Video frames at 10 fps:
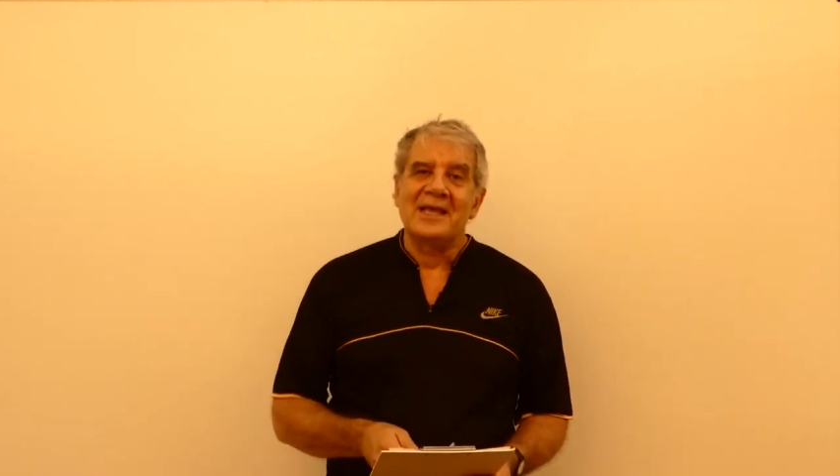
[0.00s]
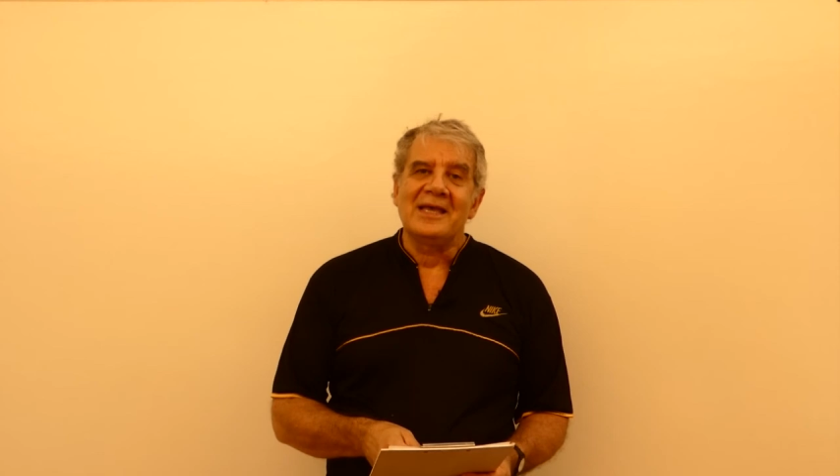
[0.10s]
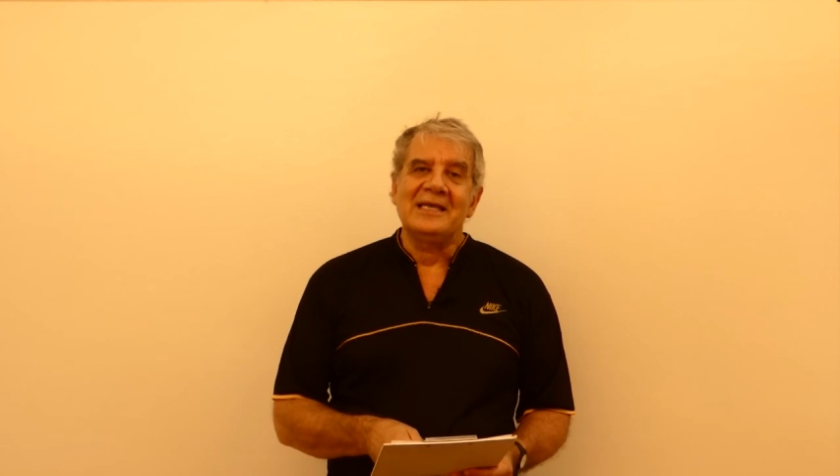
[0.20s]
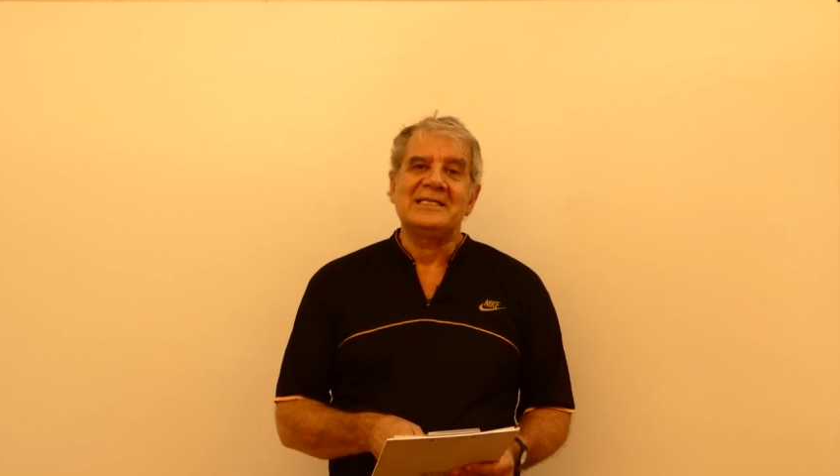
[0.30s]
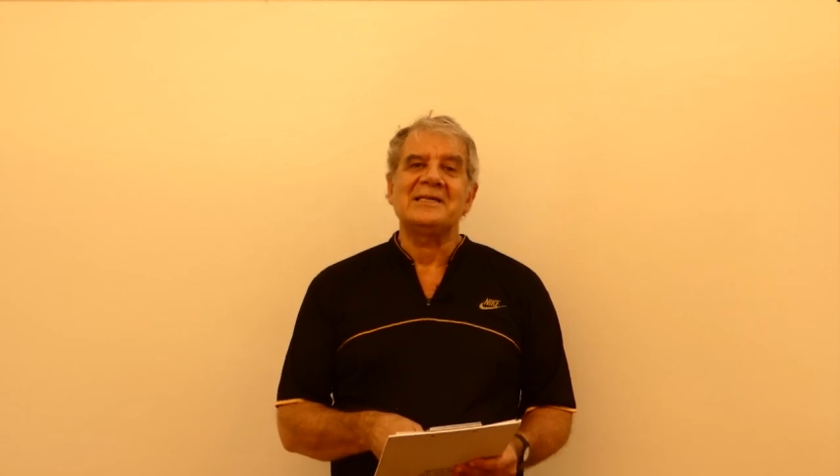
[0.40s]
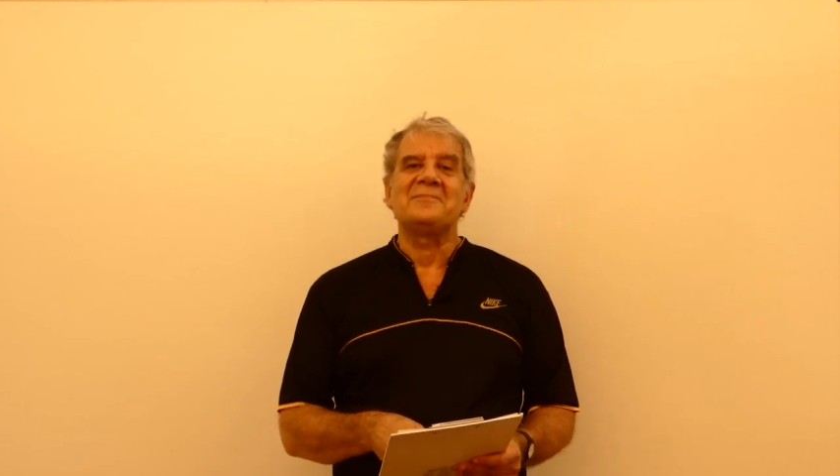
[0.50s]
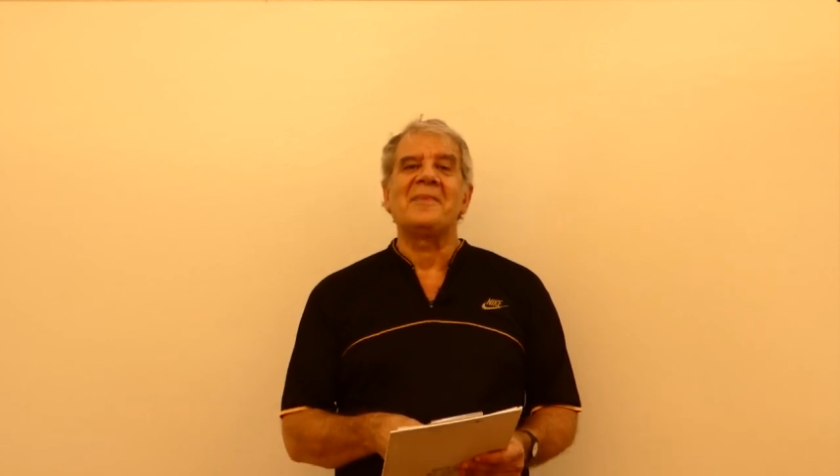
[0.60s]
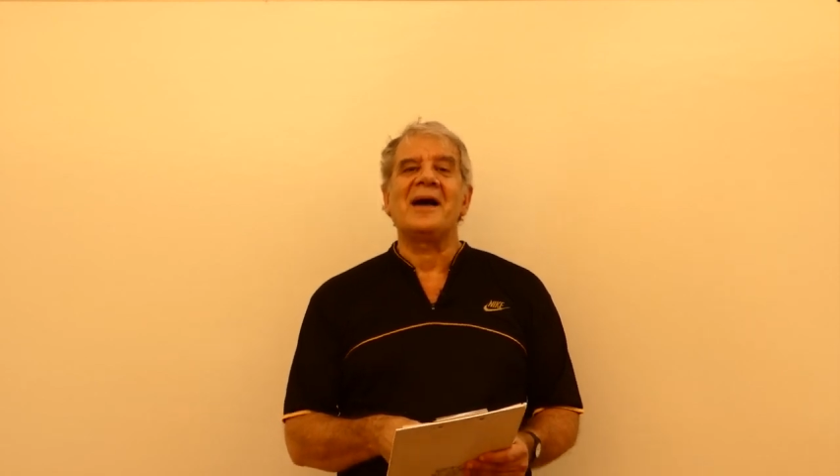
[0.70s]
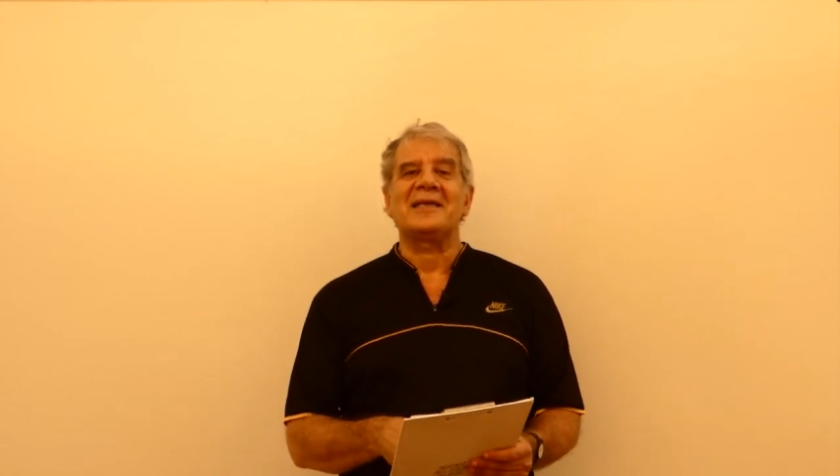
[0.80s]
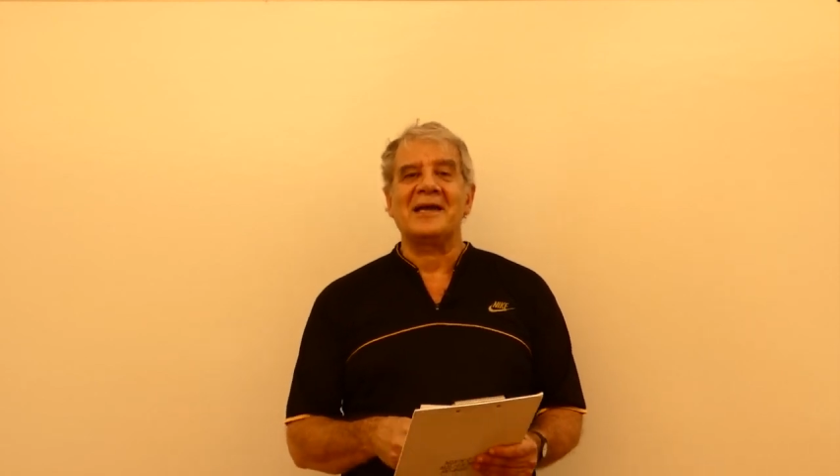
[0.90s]
Y sin
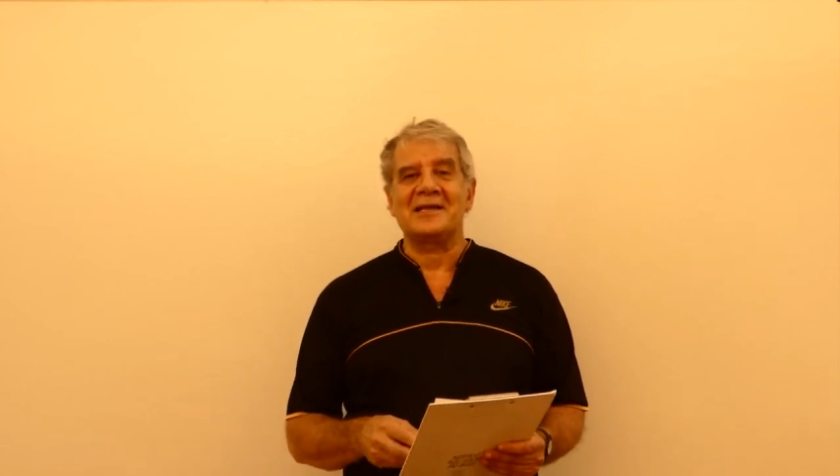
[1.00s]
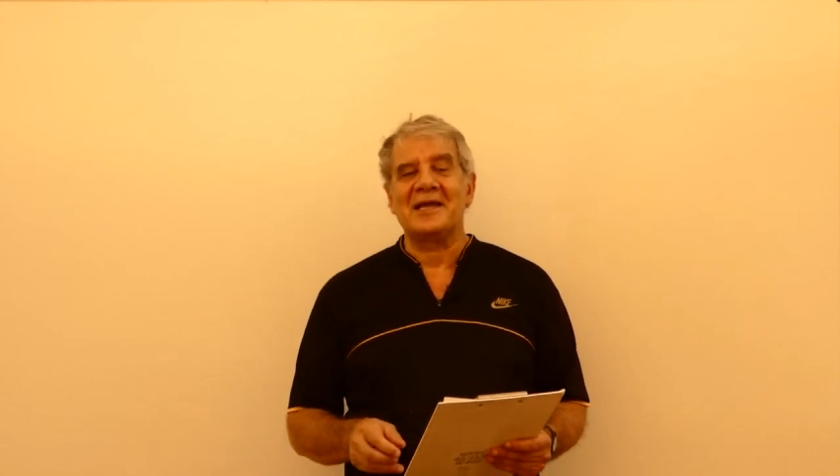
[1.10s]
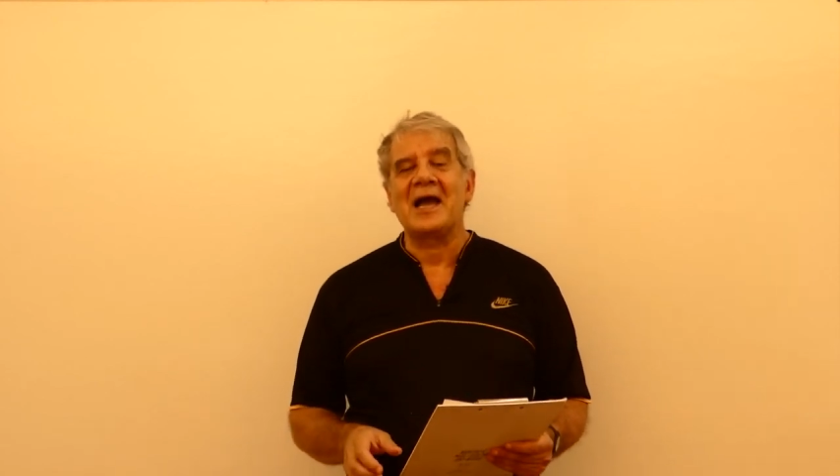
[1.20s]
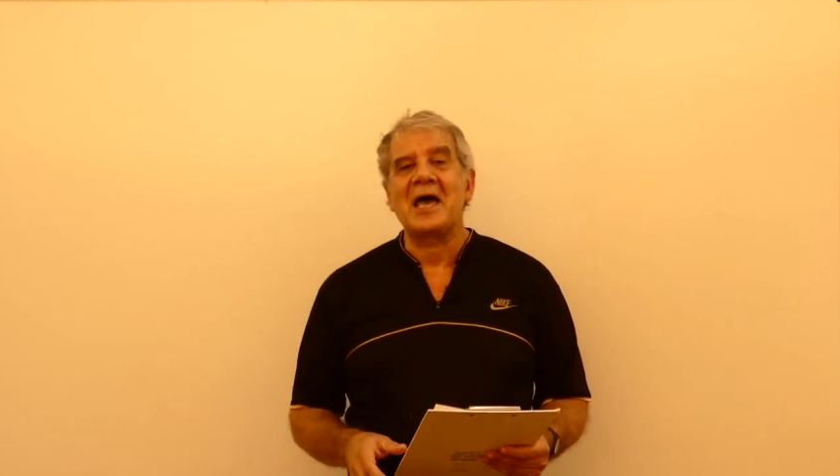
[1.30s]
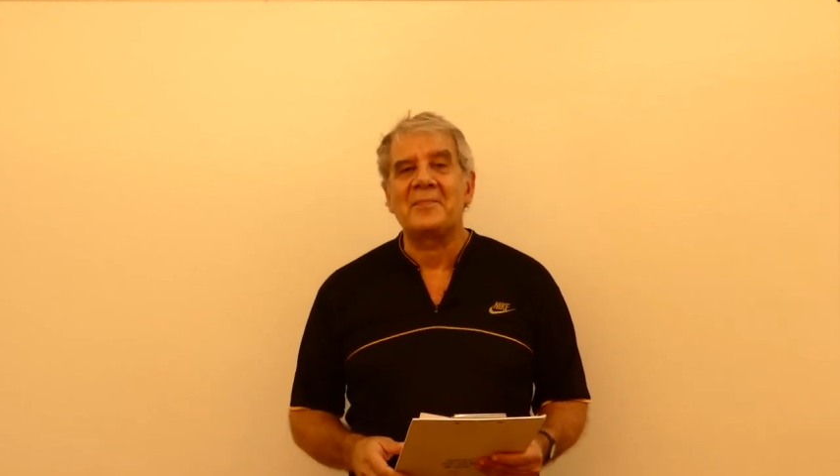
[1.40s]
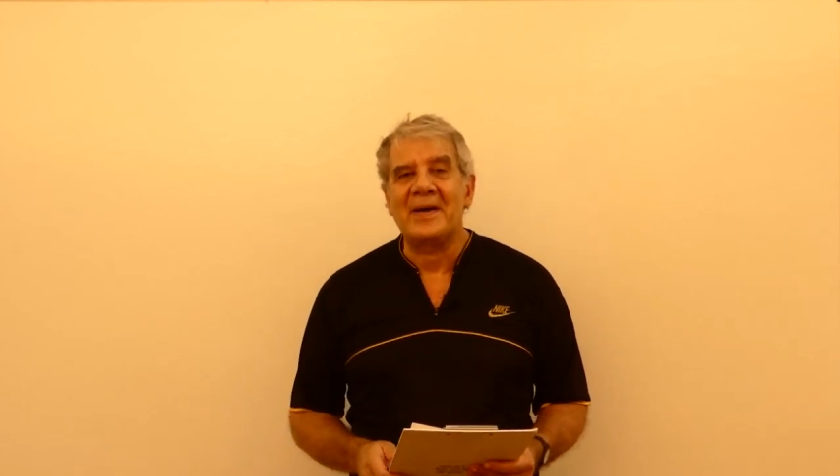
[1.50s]
más que agregar